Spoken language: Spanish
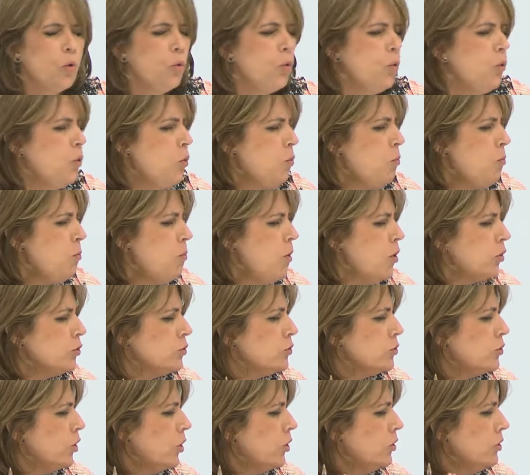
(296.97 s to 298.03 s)
un
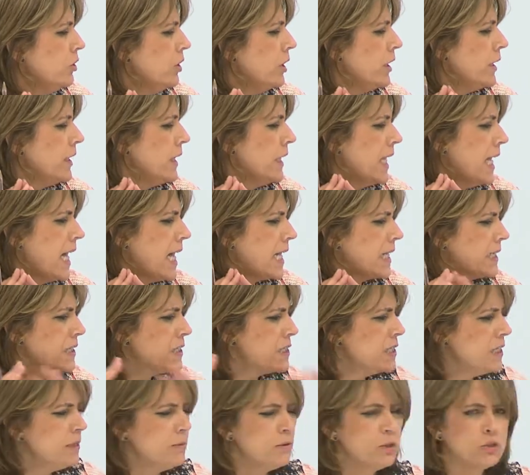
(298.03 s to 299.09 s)
montón de
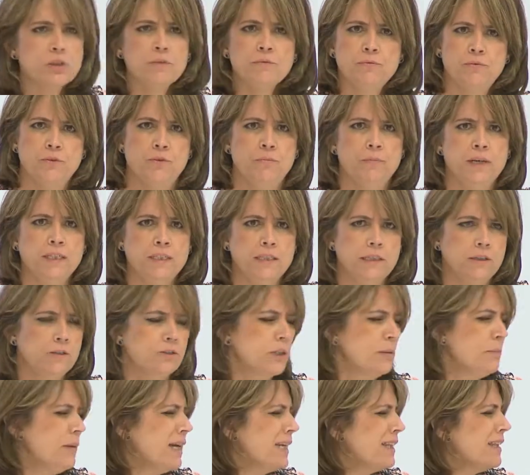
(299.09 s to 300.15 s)
archivos informáticos
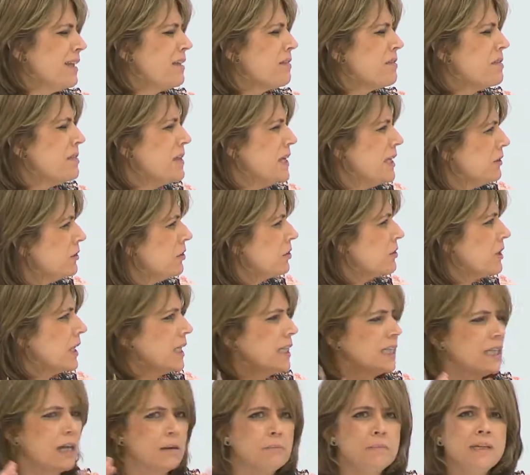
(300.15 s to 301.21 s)
de más de
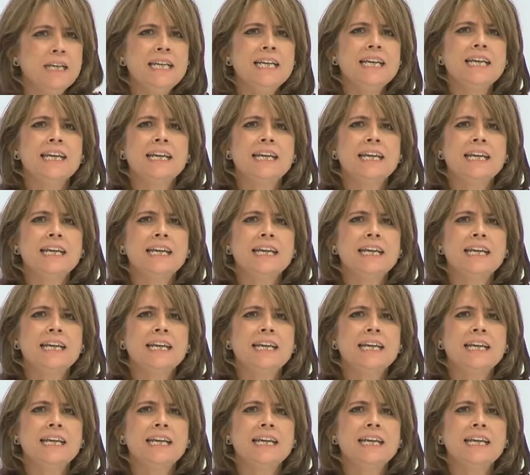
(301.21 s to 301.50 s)
130.000